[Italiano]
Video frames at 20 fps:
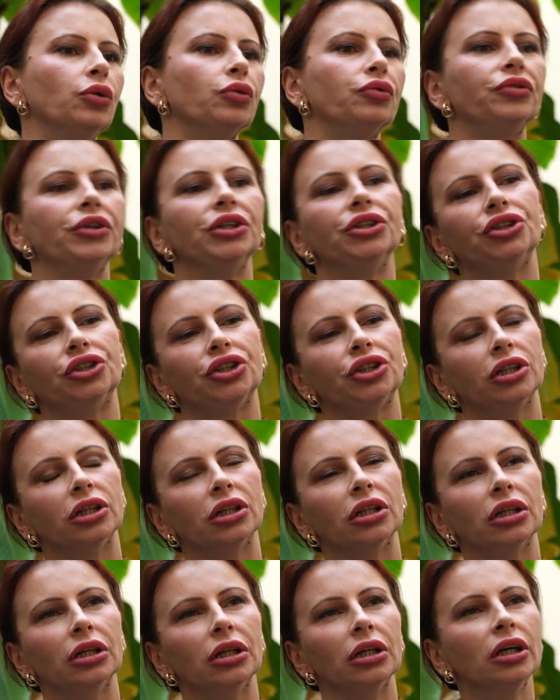
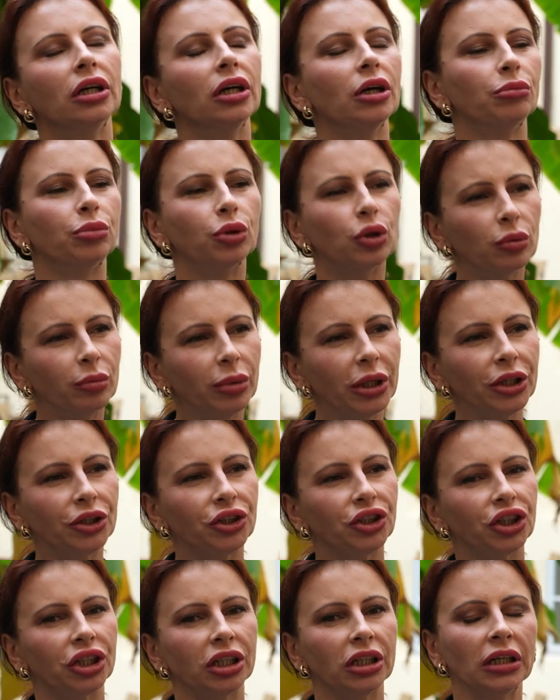uffici
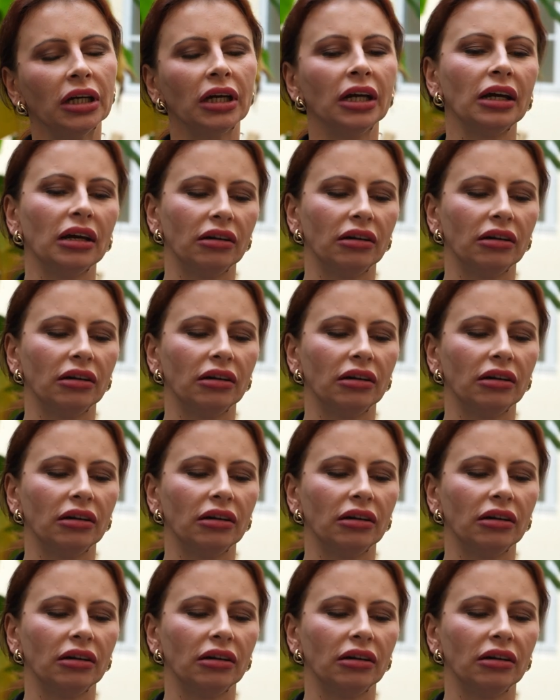pubblici,